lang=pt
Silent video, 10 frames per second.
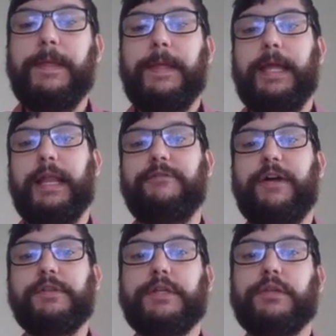e ela
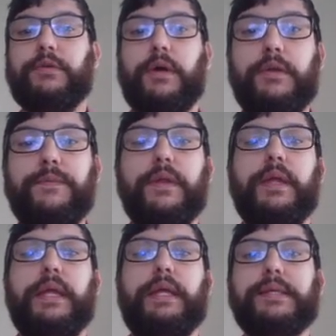vai no escritório
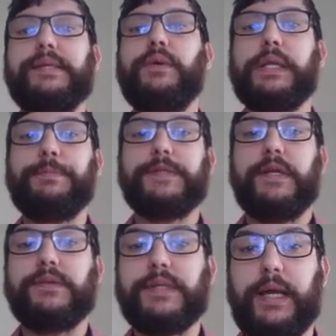e
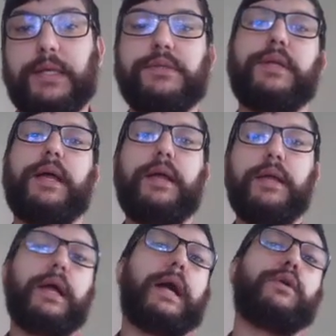50% dos casos
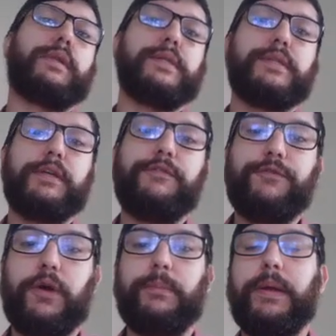lá acontece de que
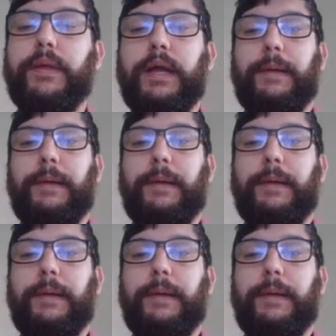forma?